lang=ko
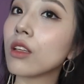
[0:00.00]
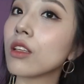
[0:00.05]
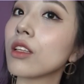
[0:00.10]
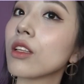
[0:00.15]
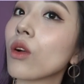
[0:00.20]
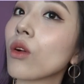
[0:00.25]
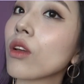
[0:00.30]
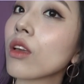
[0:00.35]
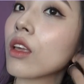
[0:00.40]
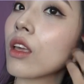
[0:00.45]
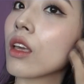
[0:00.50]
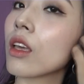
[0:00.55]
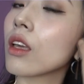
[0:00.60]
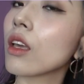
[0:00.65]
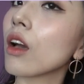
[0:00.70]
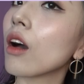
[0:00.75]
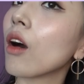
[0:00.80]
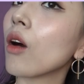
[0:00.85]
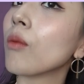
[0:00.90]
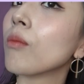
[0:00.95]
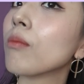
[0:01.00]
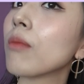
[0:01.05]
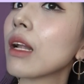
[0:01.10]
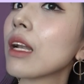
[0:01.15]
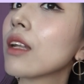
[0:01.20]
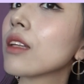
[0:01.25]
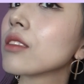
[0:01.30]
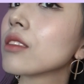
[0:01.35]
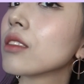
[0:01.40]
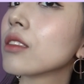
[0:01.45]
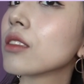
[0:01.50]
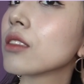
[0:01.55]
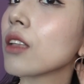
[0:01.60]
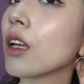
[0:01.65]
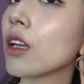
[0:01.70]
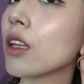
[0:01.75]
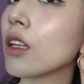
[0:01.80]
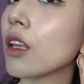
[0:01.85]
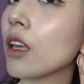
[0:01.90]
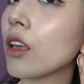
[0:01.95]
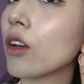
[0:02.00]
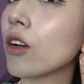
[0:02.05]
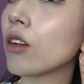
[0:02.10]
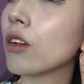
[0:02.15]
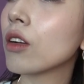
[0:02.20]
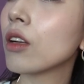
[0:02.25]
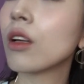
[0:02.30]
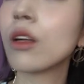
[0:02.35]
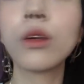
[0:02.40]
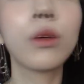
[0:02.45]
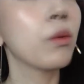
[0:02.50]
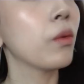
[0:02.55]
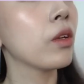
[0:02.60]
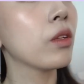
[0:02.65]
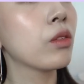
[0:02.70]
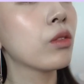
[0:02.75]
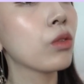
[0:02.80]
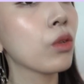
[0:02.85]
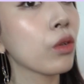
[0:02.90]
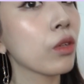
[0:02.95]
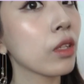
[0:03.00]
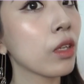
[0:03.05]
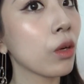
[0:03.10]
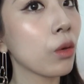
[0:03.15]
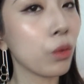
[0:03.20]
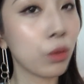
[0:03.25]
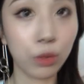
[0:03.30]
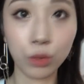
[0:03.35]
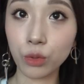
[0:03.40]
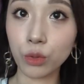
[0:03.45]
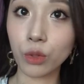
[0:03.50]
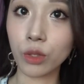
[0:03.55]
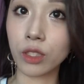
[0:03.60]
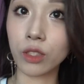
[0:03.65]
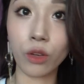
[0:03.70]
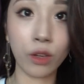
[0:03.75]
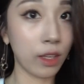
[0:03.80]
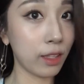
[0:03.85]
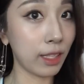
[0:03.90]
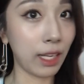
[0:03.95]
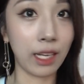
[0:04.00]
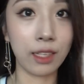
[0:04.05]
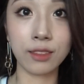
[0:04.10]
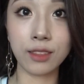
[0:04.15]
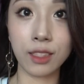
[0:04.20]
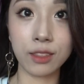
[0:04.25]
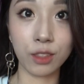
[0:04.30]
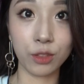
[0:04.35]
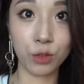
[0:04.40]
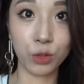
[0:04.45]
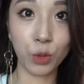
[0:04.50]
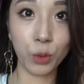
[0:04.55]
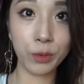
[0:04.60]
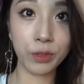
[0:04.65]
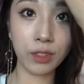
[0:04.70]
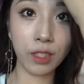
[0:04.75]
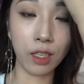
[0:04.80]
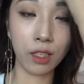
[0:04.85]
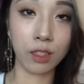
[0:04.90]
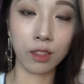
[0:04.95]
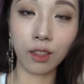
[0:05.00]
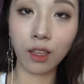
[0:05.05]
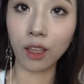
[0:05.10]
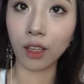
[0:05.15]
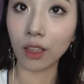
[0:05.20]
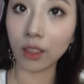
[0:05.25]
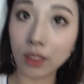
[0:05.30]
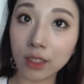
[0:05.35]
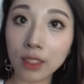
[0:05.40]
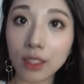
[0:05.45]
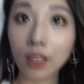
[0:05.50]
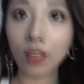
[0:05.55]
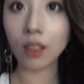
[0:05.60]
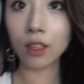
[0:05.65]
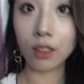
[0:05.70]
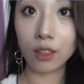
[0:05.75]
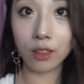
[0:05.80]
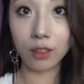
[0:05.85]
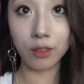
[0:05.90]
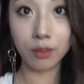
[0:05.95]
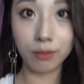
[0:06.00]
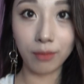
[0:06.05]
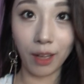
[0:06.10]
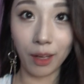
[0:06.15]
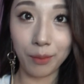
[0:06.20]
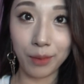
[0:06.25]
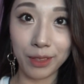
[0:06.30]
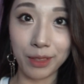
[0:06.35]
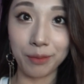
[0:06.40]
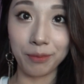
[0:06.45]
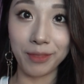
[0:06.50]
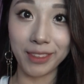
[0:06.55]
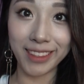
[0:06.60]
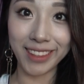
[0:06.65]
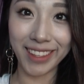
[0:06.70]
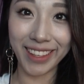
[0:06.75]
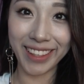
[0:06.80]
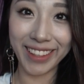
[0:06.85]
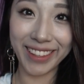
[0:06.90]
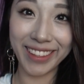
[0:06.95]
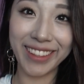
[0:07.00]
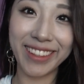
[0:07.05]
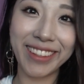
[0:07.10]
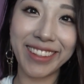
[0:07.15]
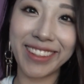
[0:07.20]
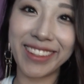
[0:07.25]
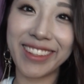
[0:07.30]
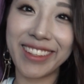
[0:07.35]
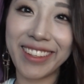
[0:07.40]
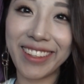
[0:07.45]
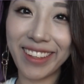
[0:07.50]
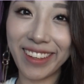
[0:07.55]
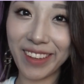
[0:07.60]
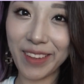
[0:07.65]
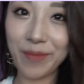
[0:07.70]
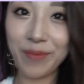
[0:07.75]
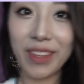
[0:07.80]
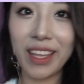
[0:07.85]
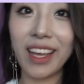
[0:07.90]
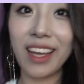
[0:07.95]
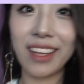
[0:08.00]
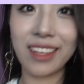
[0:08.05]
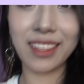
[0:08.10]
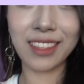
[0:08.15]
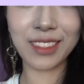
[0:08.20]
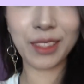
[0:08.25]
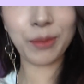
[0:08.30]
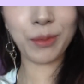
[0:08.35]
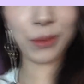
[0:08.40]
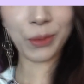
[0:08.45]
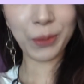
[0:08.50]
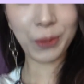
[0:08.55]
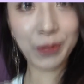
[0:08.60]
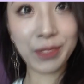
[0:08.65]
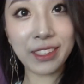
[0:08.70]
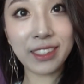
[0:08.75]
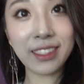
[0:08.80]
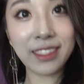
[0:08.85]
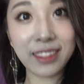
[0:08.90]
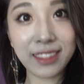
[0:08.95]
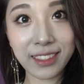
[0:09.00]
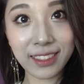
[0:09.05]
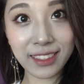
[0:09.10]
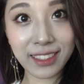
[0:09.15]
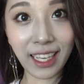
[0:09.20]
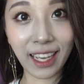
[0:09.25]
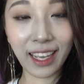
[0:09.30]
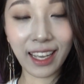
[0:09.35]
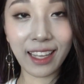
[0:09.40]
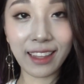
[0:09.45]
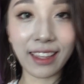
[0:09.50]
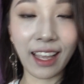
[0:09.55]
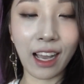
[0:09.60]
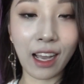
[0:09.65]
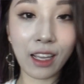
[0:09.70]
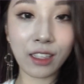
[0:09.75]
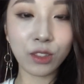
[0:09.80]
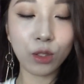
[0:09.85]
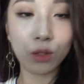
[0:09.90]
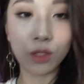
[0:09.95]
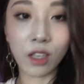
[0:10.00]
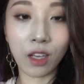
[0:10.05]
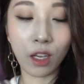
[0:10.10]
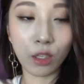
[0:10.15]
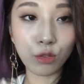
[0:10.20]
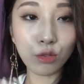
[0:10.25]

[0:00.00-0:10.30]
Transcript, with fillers: 이렇게 언밸런스 스타일이에요. 왼쪽이랑 오른쪽이 이렇게 다른 살짝 드롭 스타일인데 마음에 듭니다. 그래서 뭐 오늘은 잠깐 나가서, 제가